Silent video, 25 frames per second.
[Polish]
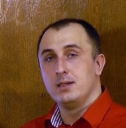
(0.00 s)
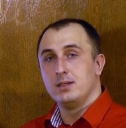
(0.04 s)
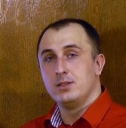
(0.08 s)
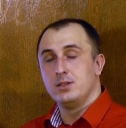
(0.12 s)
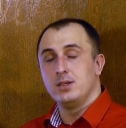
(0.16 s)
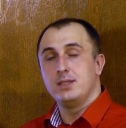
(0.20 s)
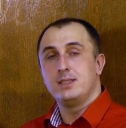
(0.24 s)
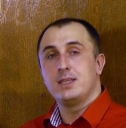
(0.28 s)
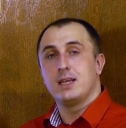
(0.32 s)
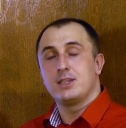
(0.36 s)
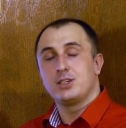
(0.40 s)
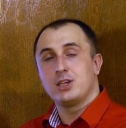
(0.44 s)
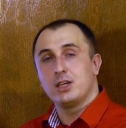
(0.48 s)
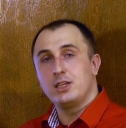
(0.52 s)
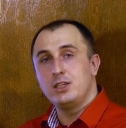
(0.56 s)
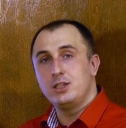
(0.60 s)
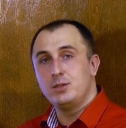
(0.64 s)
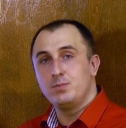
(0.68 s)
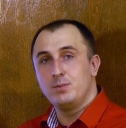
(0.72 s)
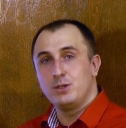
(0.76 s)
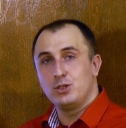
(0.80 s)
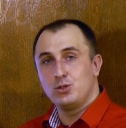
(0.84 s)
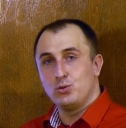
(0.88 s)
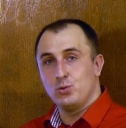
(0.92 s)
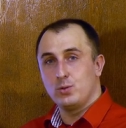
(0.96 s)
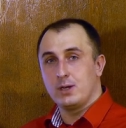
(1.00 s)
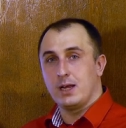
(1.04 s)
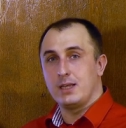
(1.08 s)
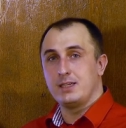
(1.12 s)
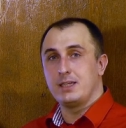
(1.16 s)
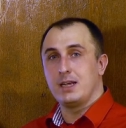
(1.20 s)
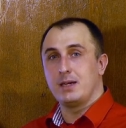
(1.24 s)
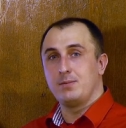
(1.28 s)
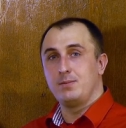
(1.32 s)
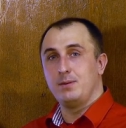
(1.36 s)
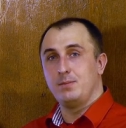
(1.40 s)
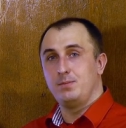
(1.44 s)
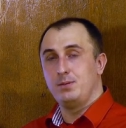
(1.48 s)
No i zaczęliśmy szukać
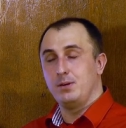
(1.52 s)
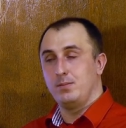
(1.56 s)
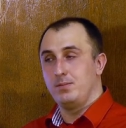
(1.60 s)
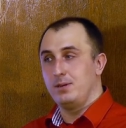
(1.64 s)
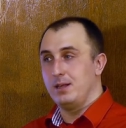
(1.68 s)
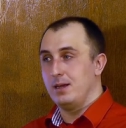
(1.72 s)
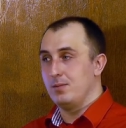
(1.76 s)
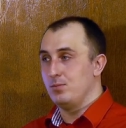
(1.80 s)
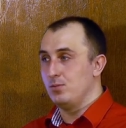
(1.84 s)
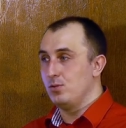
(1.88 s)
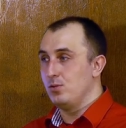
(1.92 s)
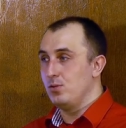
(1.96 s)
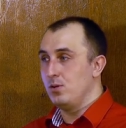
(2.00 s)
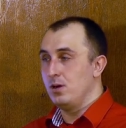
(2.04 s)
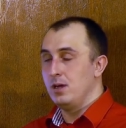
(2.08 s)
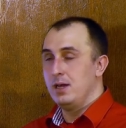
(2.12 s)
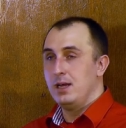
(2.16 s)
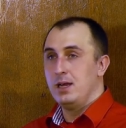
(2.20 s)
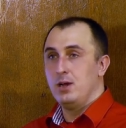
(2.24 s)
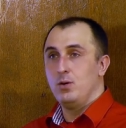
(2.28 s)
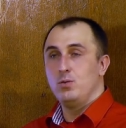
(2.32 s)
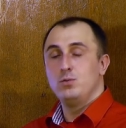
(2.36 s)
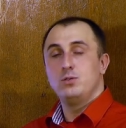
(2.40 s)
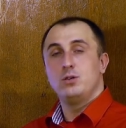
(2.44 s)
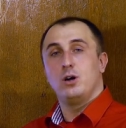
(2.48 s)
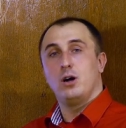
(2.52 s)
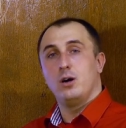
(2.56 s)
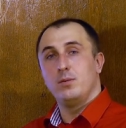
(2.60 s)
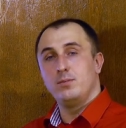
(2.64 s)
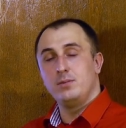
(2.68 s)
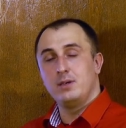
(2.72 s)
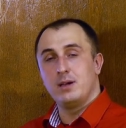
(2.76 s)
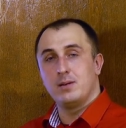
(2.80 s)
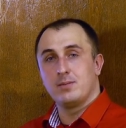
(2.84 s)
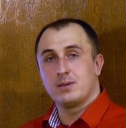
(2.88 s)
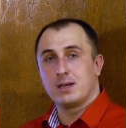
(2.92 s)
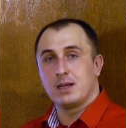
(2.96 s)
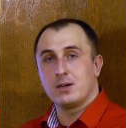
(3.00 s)
jakby problemu.
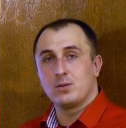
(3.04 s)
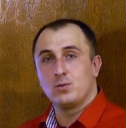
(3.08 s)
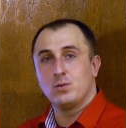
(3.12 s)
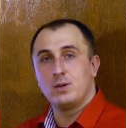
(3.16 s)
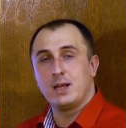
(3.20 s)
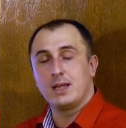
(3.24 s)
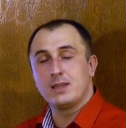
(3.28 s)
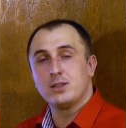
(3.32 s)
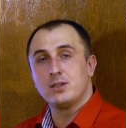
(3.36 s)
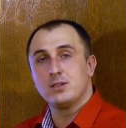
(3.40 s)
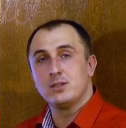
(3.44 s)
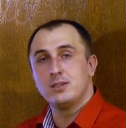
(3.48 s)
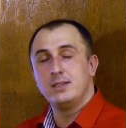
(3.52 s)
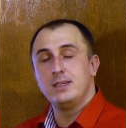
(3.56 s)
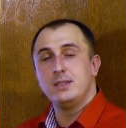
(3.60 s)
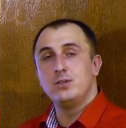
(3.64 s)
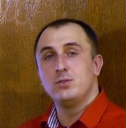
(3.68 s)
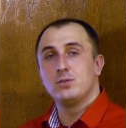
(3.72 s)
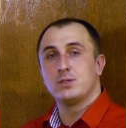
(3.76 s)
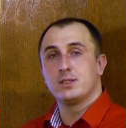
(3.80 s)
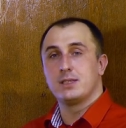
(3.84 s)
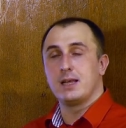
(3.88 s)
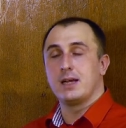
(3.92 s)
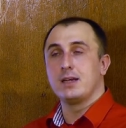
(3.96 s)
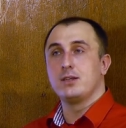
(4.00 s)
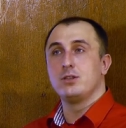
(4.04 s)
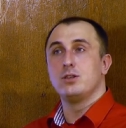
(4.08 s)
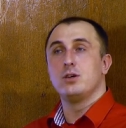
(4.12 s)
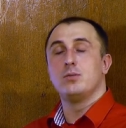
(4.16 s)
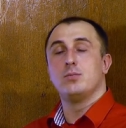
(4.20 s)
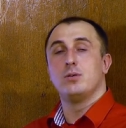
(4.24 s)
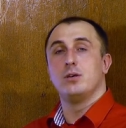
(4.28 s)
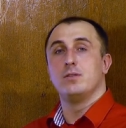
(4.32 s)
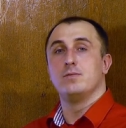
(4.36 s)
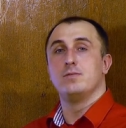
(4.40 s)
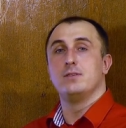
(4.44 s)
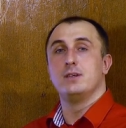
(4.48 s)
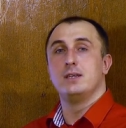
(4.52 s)
Uruchomiłem kalkulator z Linuxa
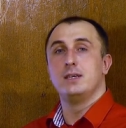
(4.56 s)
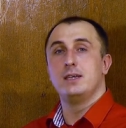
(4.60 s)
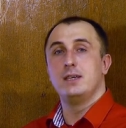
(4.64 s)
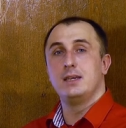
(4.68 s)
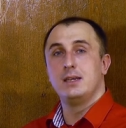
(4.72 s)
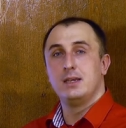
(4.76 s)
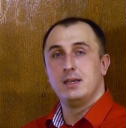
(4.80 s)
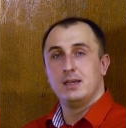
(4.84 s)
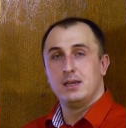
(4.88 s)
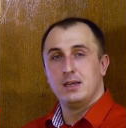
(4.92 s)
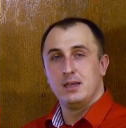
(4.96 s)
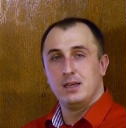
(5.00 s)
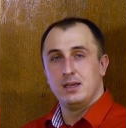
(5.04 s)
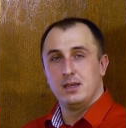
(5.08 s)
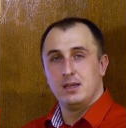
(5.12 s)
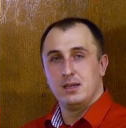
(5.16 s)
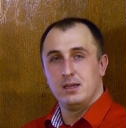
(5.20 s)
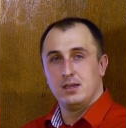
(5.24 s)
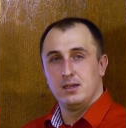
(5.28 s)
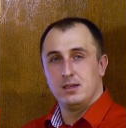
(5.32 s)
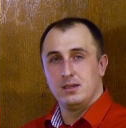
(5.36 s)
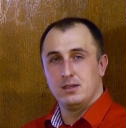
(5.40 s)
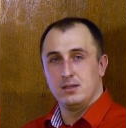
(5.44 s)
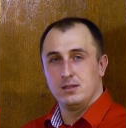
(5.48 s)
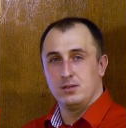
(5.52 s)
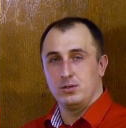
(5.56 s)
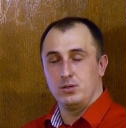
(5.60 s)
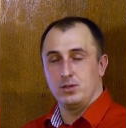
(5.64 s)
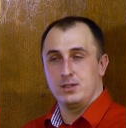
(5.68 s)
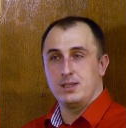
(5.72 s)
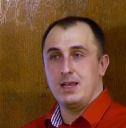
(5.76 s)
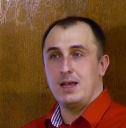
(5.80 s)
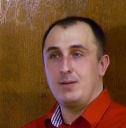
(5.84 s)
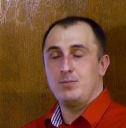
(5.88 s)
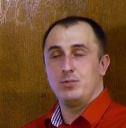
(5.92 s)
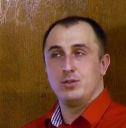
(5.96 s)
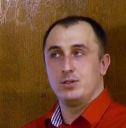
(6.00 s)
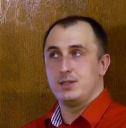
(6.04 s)
gnomowy. To
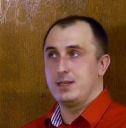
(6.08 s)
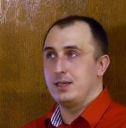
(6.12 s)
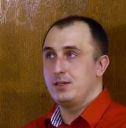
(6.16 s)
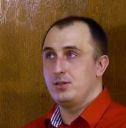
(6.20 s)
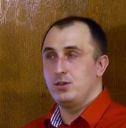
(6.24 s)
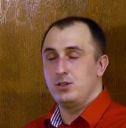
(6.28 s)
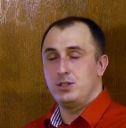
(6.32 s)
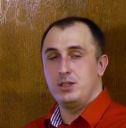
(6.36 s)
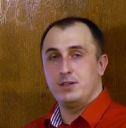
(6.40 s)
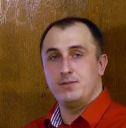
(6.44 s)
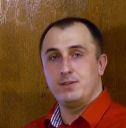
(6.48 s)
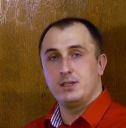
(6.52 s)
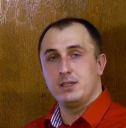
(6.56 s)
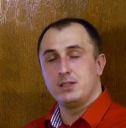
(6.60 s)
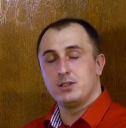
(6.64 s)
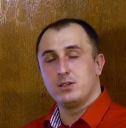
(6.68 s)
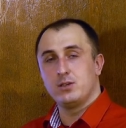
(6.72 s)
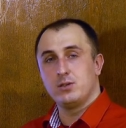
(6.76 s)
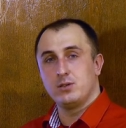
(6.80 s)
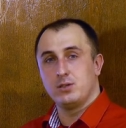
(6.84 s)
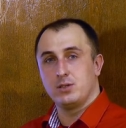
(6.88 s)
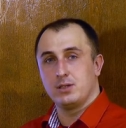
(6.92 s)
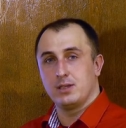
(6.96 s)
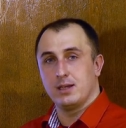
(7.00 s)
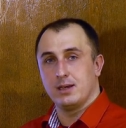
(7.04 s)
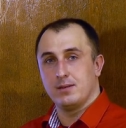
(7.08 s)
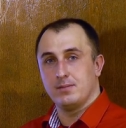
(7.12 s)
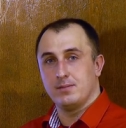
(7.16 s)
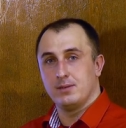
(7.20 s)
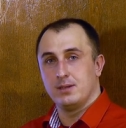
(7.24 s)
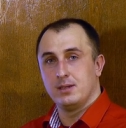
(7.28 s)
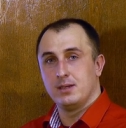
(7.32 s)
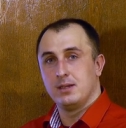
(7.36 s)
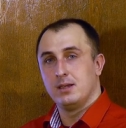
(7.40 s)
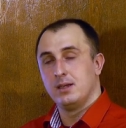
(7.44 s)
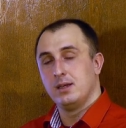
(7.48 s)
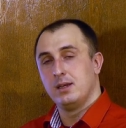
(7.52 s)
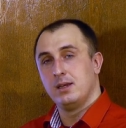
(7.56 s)
samo, 0,9 coś tam.
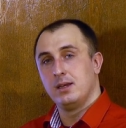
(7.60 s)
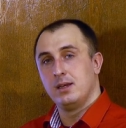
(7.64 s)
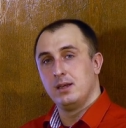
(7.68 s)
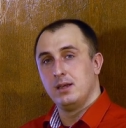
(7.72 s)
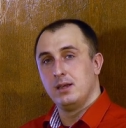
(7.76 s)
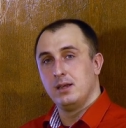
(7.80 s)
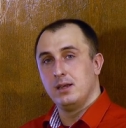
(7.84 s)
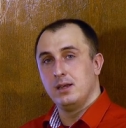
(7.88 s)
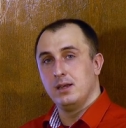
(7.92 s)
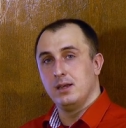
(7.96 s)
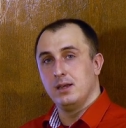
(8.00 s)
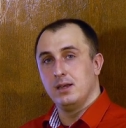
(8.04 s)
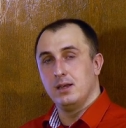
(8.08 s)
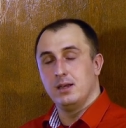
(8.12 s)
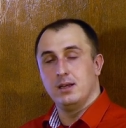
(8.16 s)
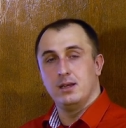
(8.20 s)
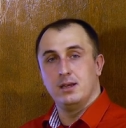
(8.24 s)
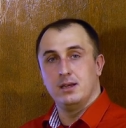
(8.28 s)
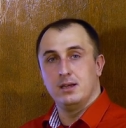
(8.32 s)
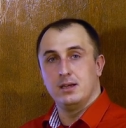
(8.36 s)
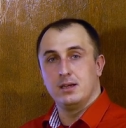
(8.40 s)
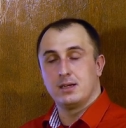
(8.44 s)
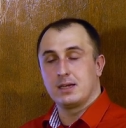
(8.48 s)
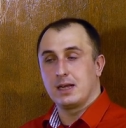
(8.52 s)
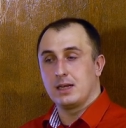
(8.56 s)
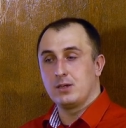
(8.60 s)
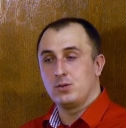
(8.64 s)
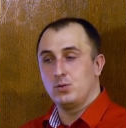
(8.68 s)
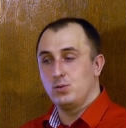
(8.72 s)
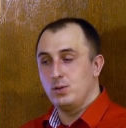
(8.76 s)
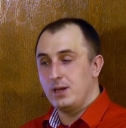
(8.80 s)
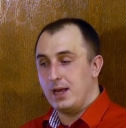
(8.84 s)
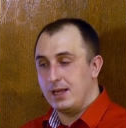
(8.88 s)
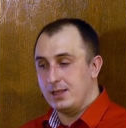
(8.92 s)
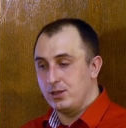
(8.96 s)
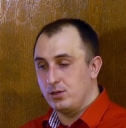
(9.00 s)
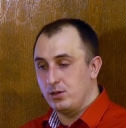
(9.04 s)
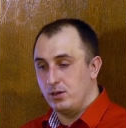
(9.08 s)
Y,
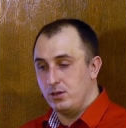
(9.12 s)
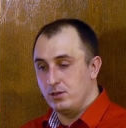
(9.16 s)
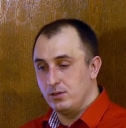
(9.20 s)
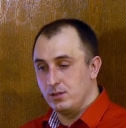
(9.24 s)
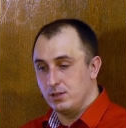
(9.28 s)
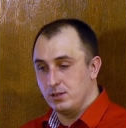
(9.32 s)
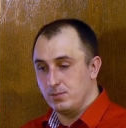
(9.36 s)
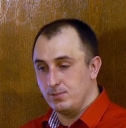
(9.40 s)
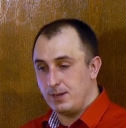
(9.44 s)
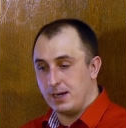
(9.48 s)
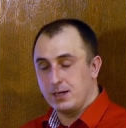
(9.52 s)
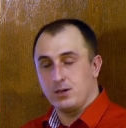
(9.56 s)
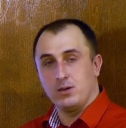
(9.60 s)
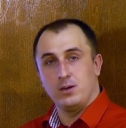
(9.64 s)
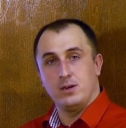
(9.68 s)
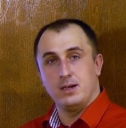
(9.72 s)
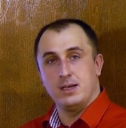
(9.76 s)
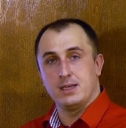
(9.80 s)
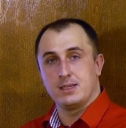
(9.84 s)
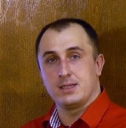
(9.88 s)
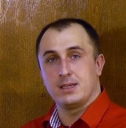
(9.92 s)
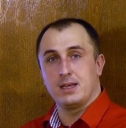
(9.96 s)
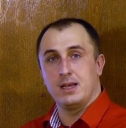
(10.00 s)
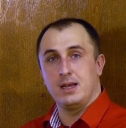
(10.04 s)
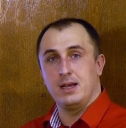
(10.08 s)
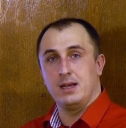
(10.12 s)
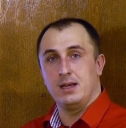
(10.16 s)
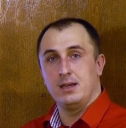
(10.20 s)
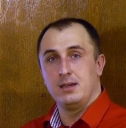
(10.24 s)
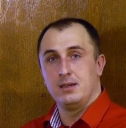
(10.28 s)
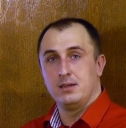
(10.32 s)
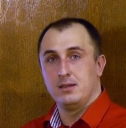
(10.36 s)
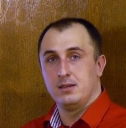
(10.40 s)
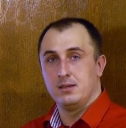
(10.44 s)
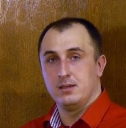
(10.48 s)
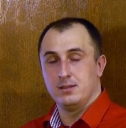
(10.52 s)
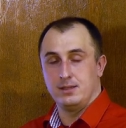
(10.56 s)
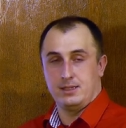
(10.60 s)
kalkulator z macOSa
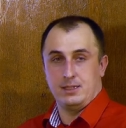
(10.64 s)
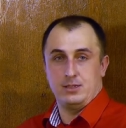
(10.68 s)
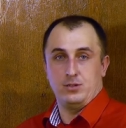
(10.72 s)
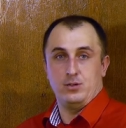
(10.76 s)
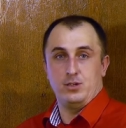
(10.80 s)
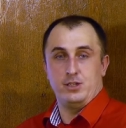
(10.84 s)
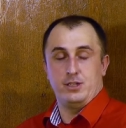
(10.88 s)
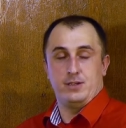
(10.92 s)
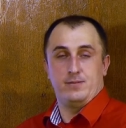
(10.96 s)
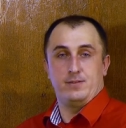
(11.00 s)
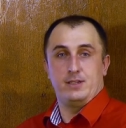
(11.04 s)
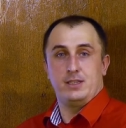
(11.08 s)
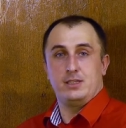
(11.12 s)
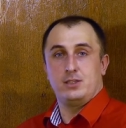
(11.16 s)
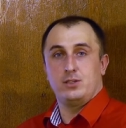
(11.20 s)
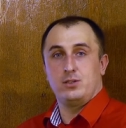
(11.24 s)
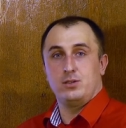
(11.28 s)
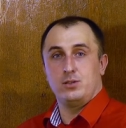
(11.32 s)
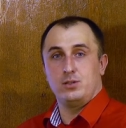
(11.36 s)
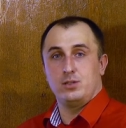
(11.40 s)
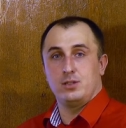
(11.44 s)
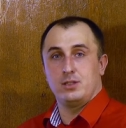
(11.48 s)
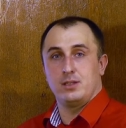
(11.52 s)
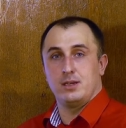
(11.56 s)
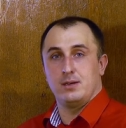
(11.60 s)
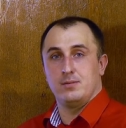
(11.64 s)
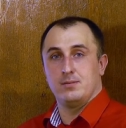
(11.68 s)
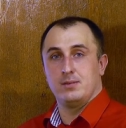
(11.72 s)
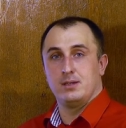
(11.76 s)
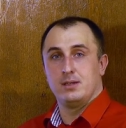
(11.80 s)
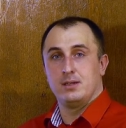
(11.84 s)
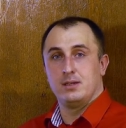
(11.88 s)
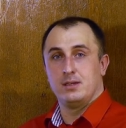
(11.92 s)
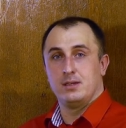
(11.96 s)
0,9 coś tam.